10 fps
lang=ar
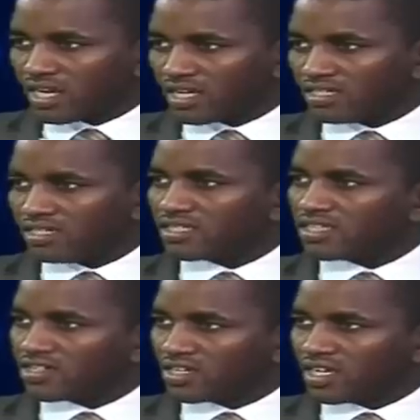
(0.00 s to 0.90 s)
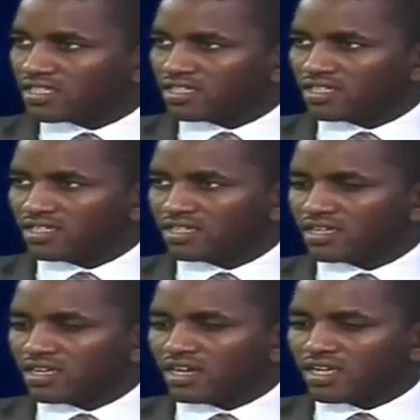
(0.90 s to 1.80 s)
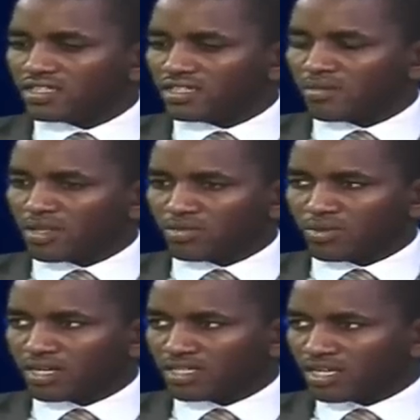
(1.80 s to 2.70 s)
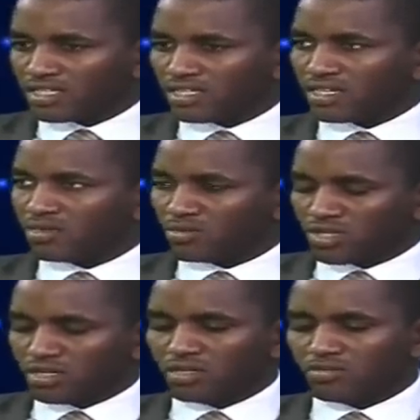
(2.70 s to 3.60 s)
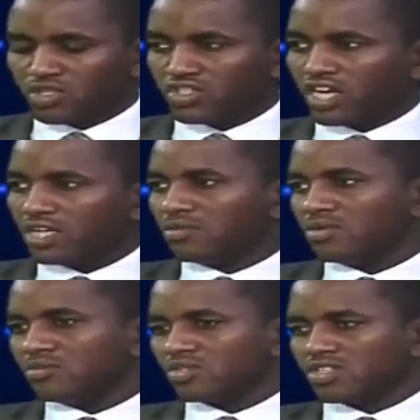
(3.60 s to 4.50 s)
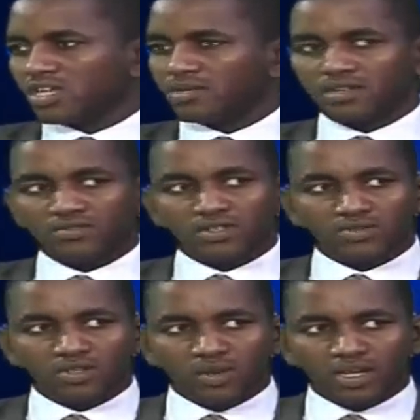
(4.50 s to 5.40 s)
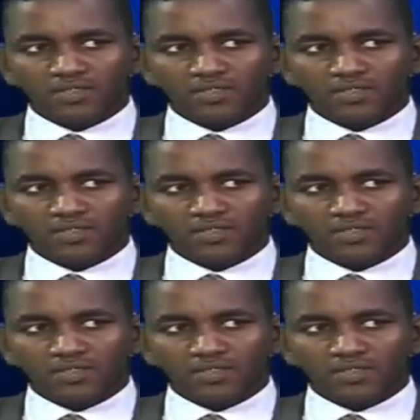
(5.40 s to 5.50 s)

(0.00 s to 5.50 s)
عن نتاج هذه هذه المنظومة القضائية المتشعبة والمتشابكة في نفس الوقت